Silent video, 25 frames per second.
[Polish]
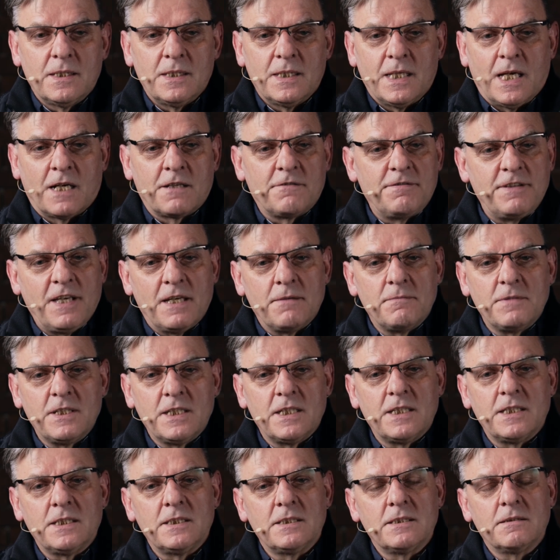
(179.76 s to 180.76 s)
Jak
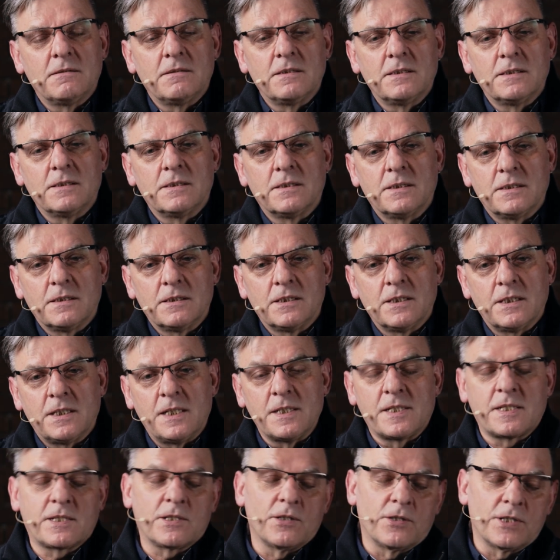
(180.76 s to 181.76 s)
wiemy,
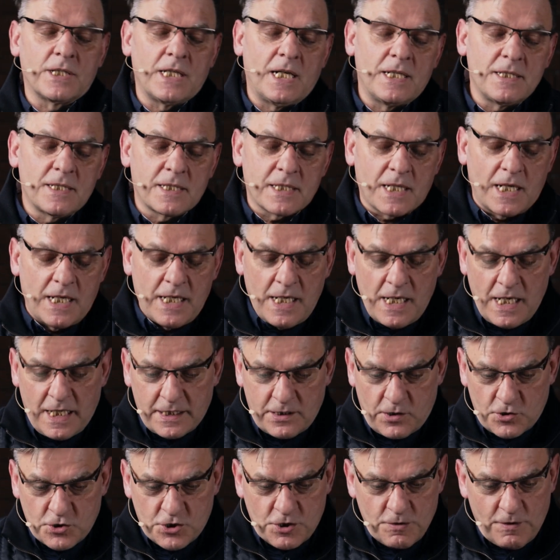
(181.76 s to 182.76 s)
historia Izraela
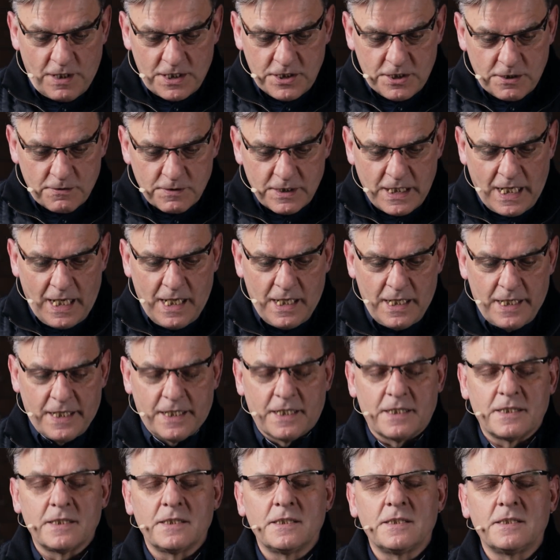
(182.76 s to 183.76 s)
toczyła się
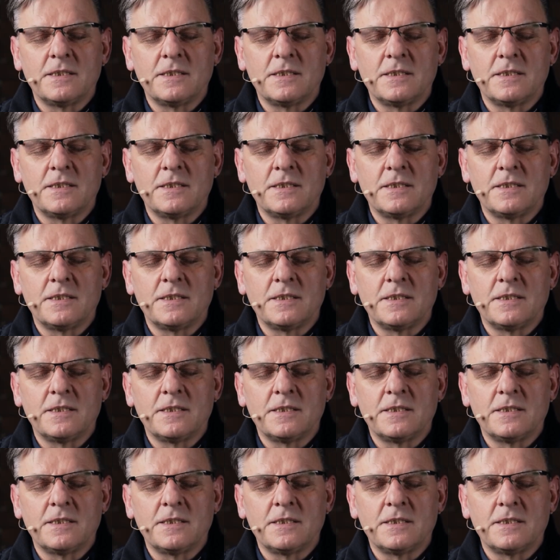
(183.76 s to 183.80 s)
dalej.